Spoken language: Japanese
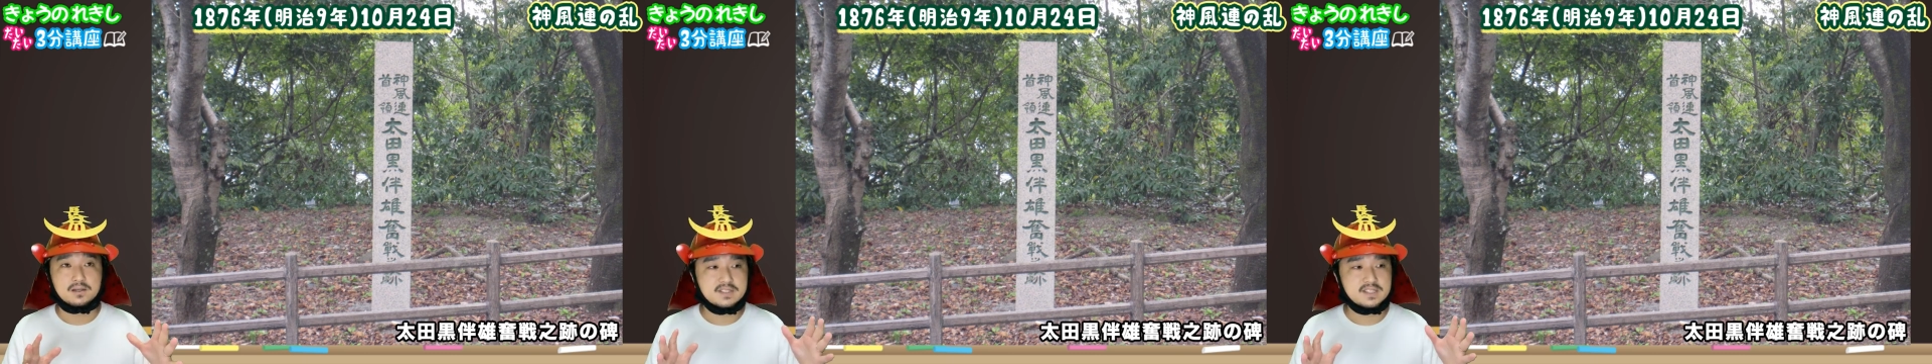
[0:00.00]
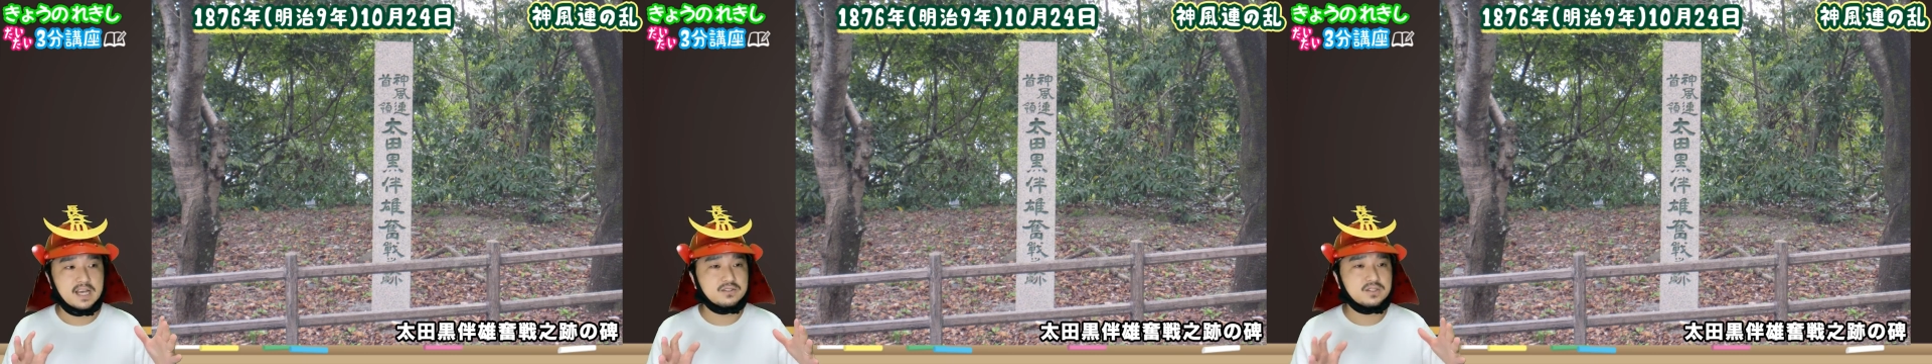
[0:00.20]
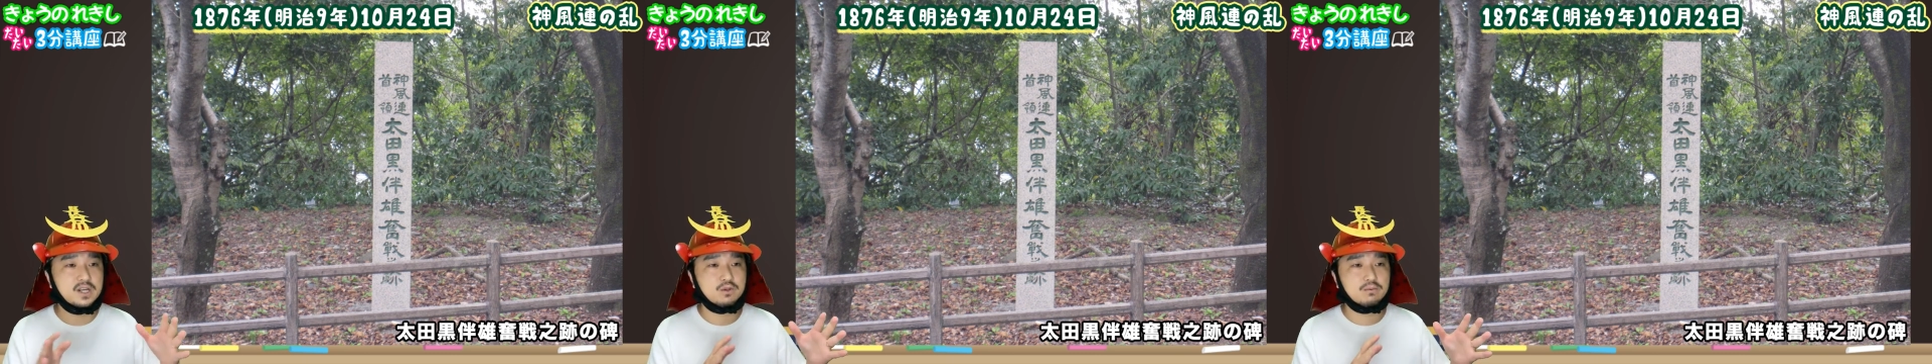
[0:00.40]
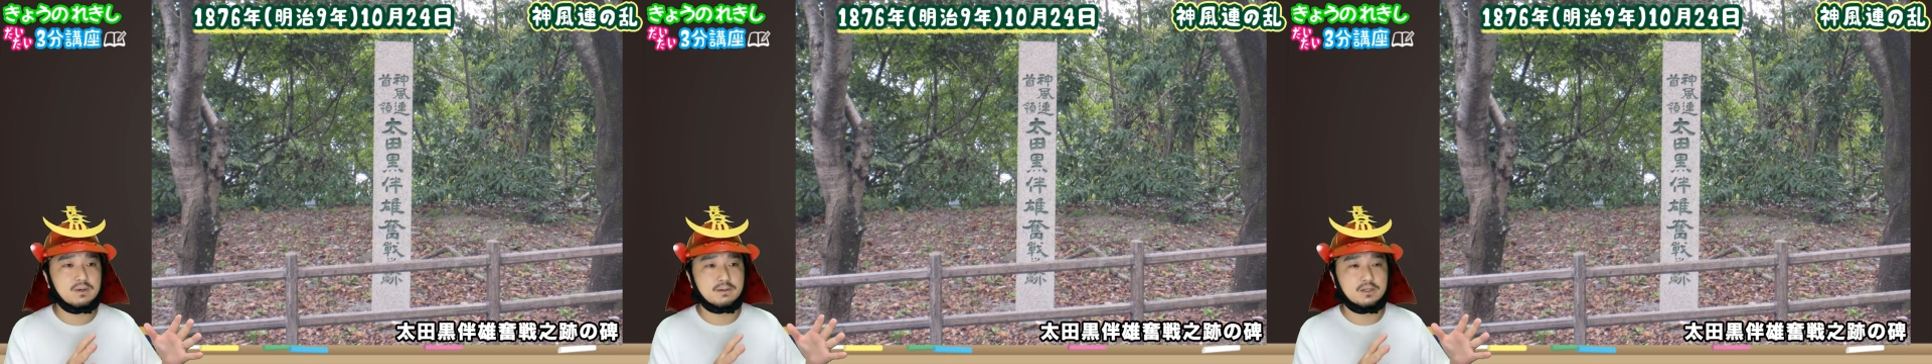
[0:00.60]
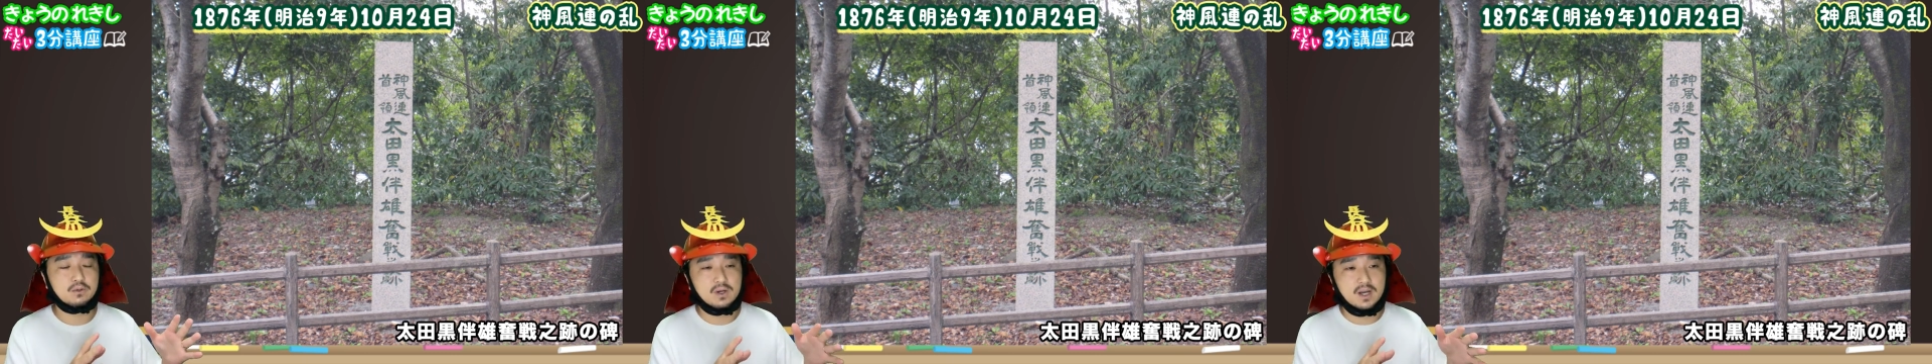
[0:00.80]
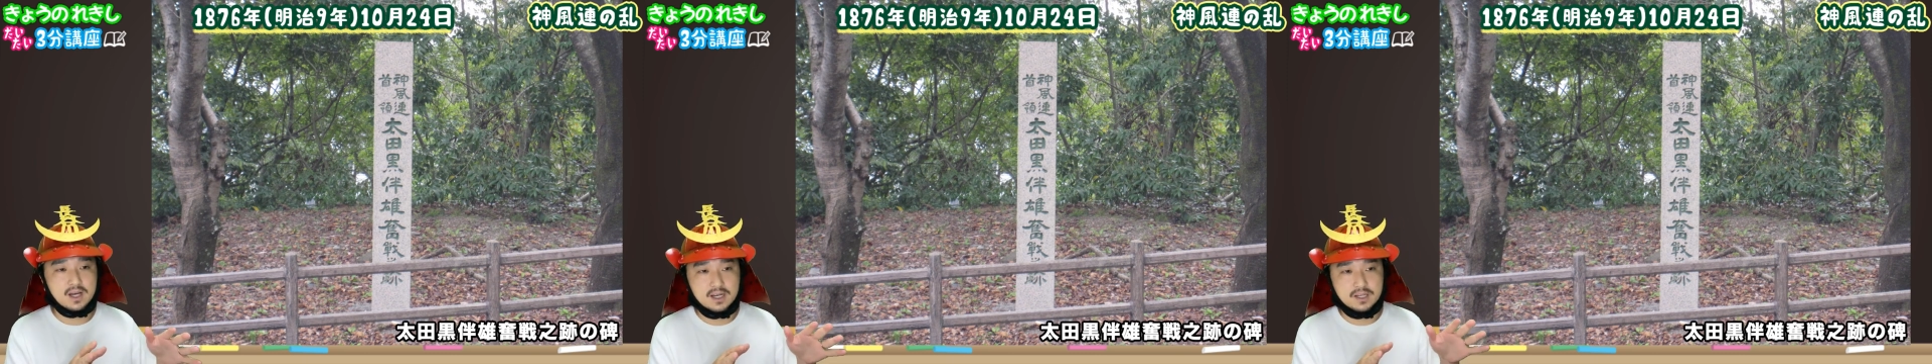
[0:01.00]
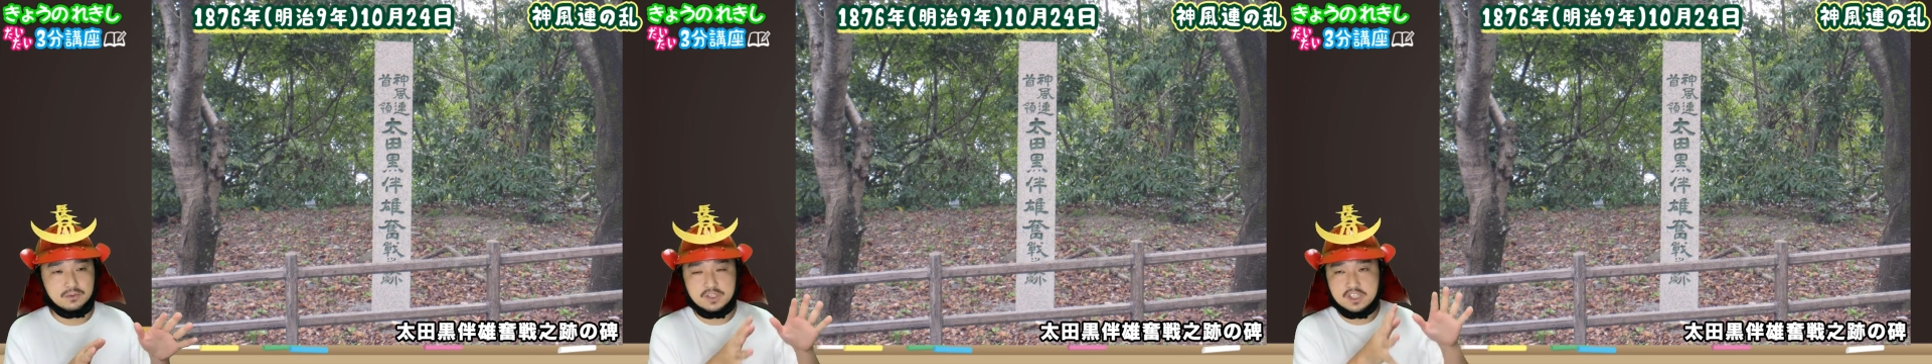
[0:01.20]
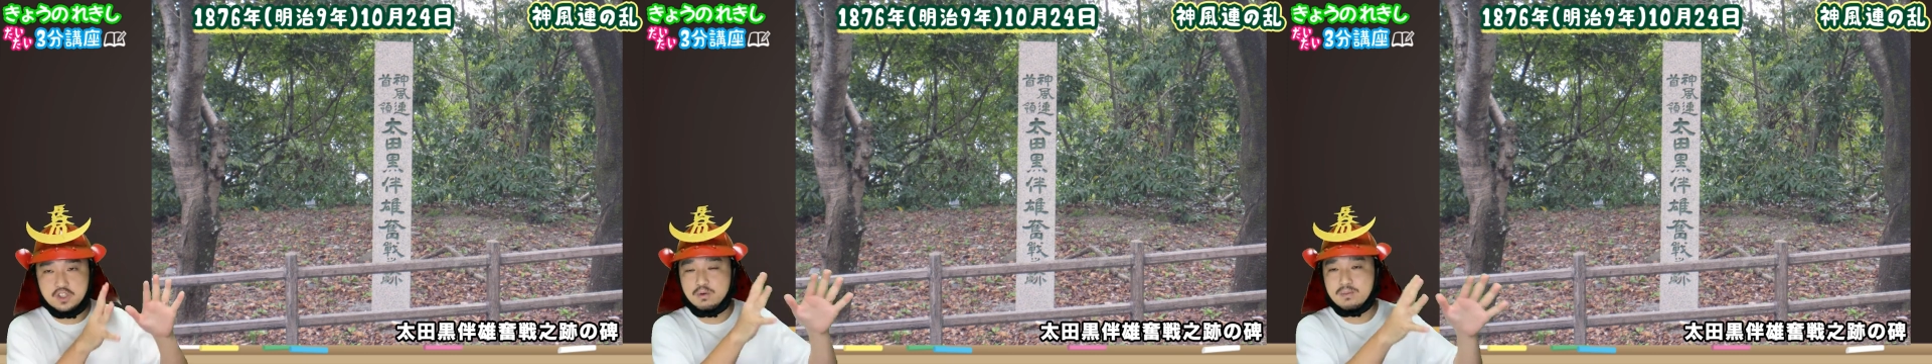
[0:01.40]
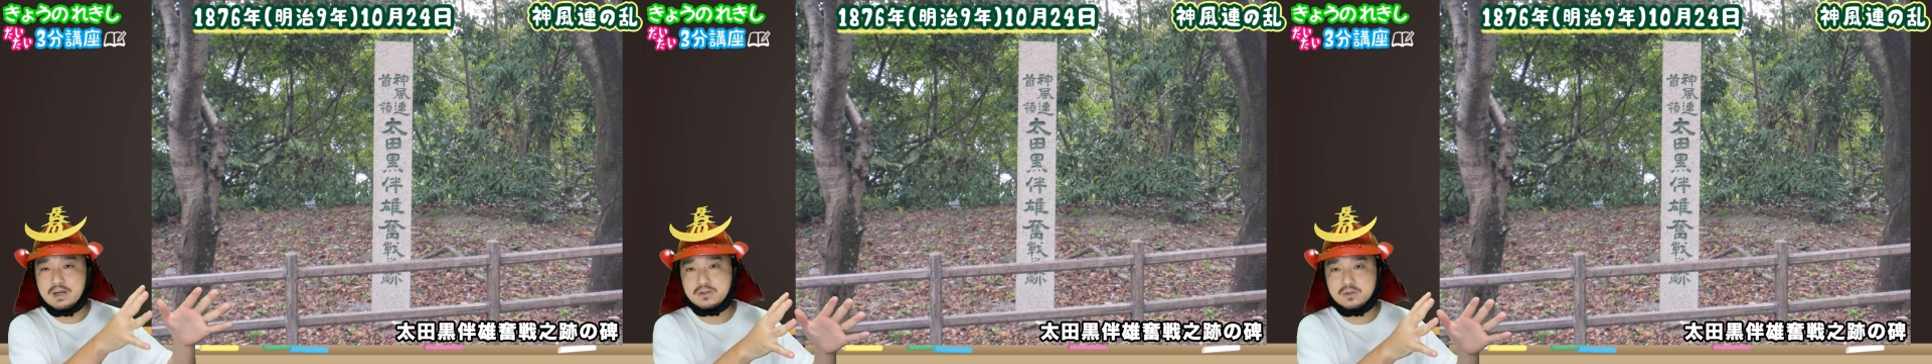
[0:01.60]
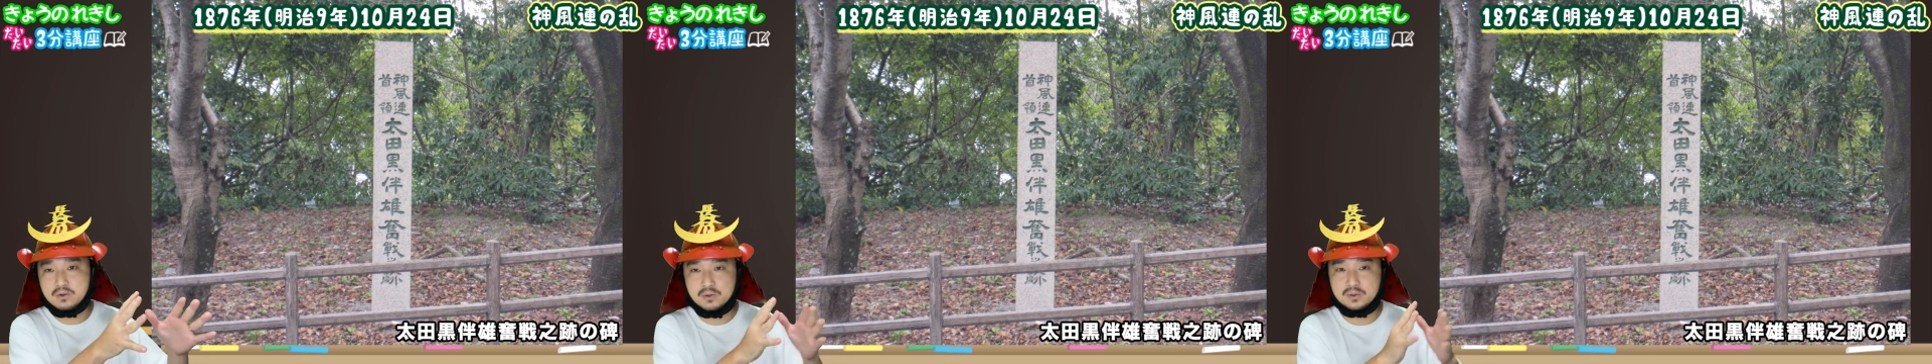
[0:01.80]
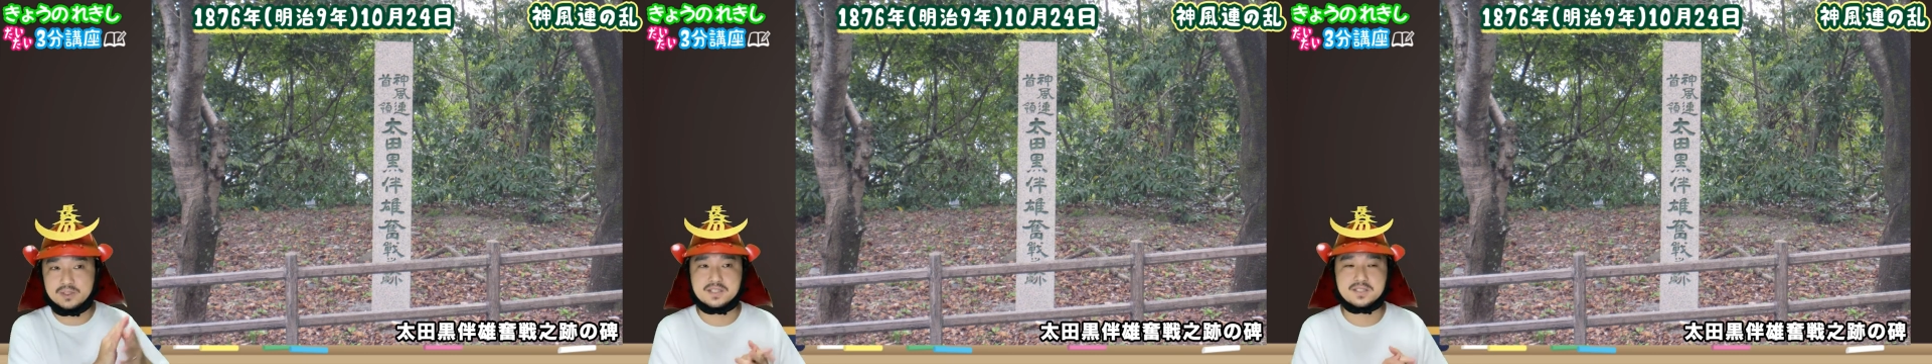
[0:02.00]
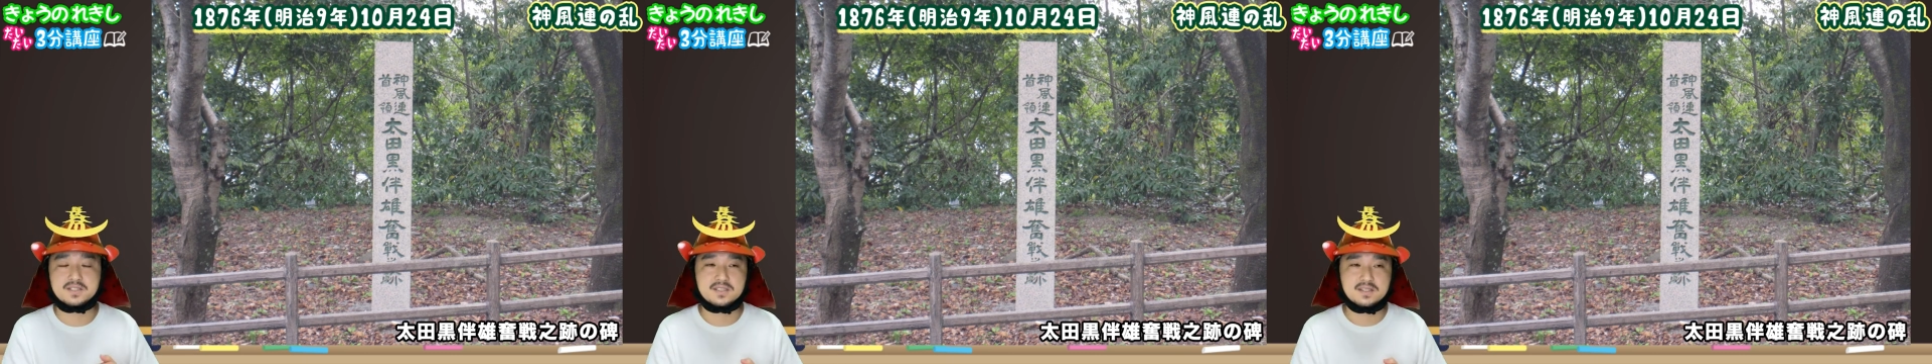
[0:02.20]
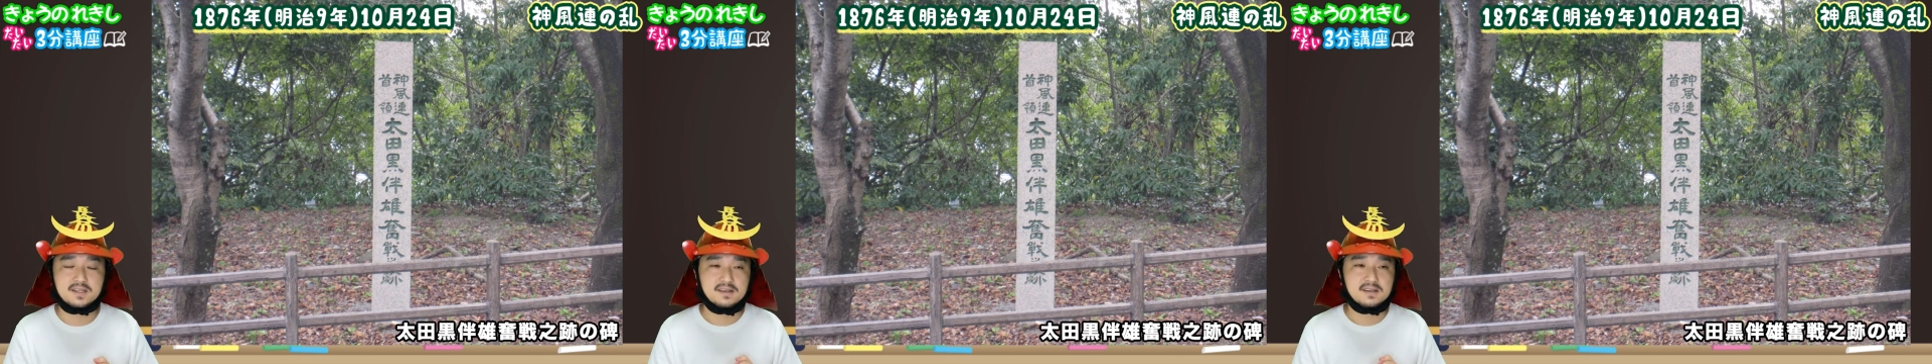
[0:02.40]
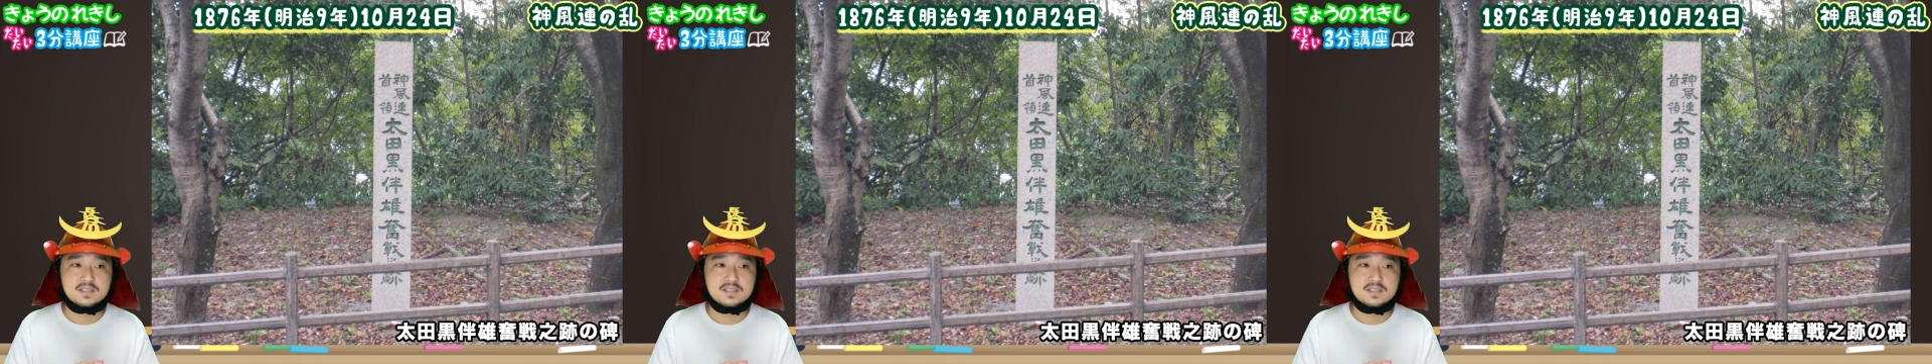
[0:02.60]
桜の馬場とかあの二の丸の方ですんで、